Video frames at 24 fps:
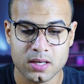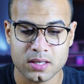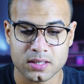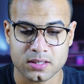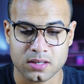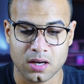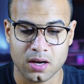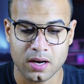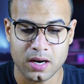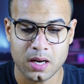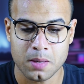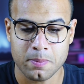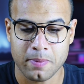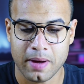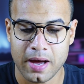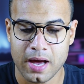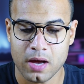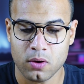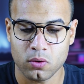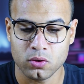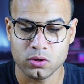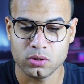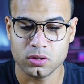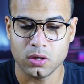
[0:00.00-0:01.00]
ظهر لي
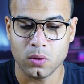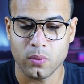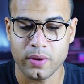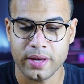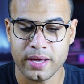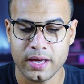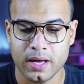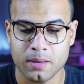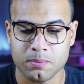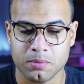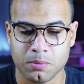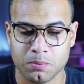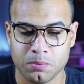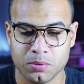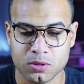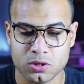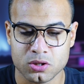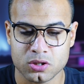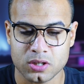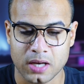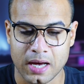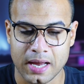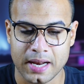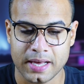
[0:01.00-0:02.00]
معايا القطه وهي
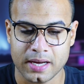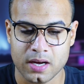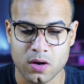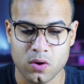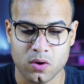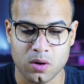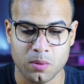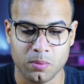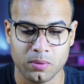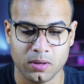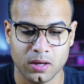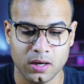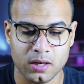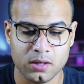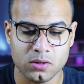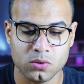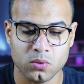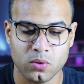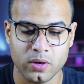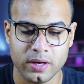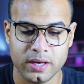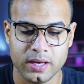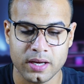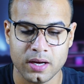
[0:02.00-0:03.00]
بتبص على كوكب الارض
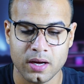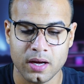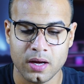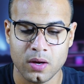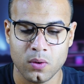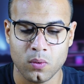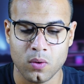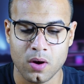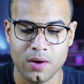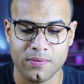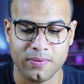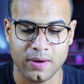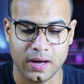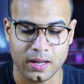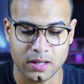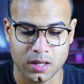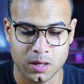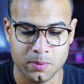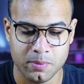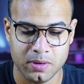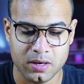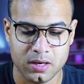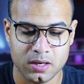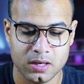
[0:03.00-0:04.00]
وهي واقفه على
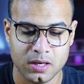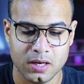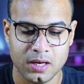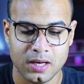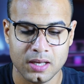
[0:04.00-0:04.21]
القمر